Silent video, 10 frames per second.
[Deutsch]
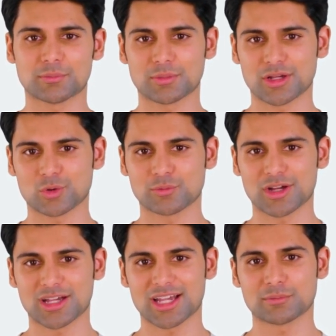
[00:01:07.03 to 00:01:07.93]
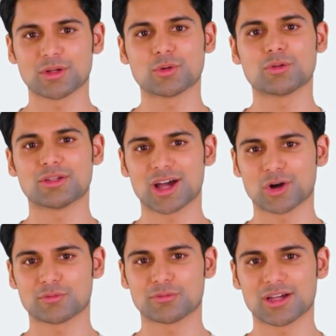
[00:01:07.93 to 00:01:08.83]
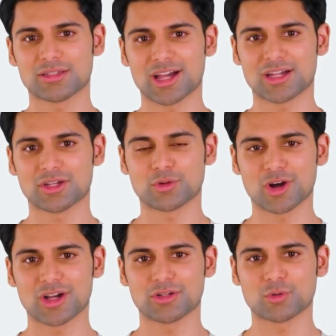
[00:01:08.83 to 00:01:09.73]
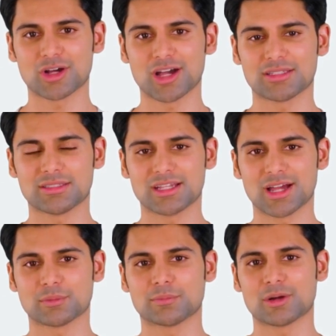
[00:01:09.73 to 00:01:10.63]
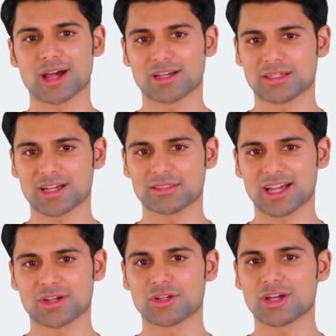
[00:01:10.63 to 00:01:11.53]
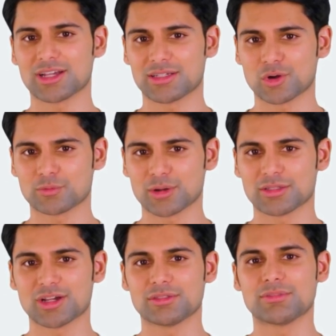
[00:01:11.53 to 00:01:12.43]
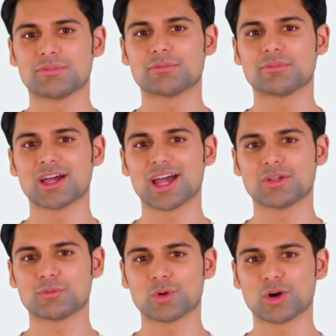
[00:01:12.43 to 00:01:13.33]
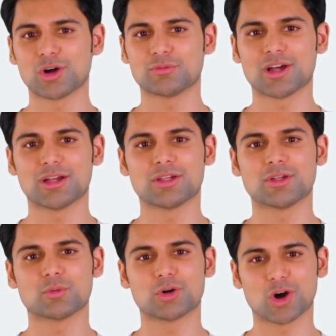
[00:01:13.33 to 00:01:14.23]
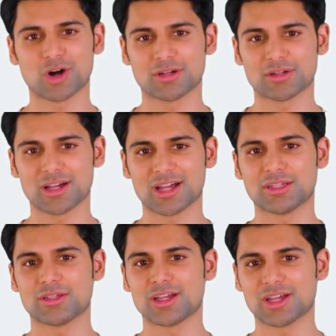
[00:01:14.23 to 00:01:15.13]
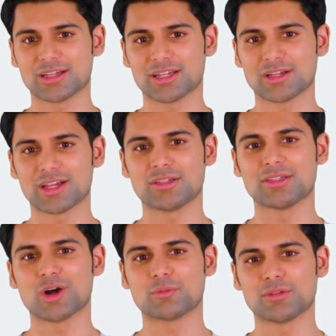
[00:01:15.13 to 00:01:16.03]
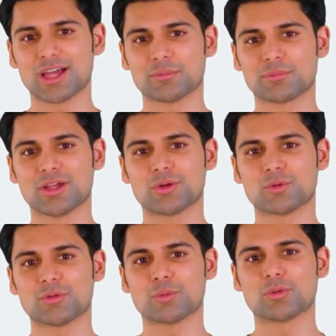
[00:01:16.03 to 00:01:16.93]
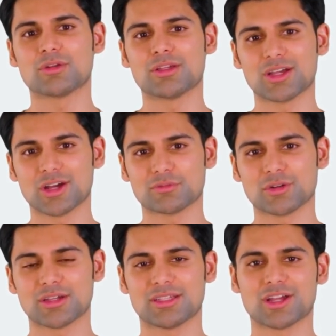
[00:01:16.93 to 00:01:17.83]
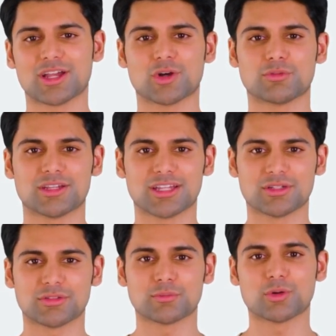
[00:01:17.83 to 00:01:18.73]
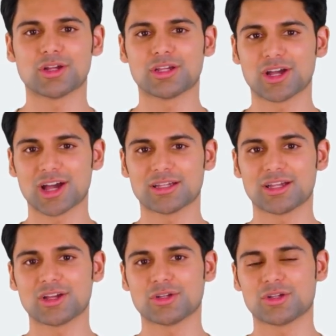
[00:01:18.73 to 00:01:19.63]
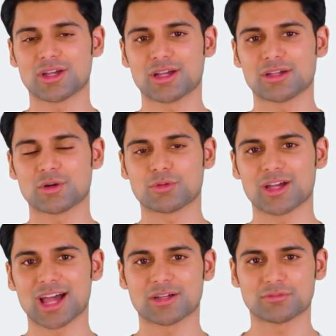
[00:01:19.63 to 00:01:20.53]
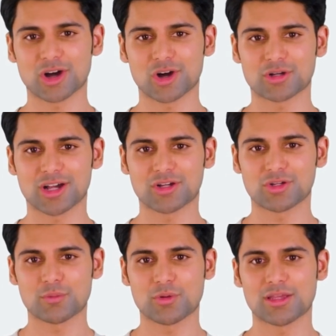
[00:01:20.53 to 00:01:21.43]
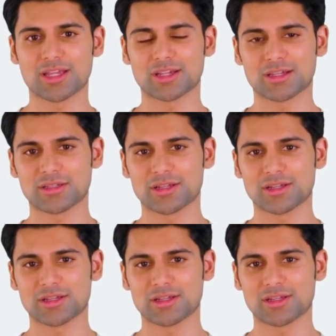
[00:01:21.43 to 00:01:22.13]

Mit nur wenigen Minuten Aufwand kannst du also ganz nebenbei dein Taschengeld aufbessern. Also worauf wartest du noch? Registriere dich jetzt auf FlameQ und profitiere von dieser innovativen Möglichkeit, schnell und einfach Geld zu verdienen.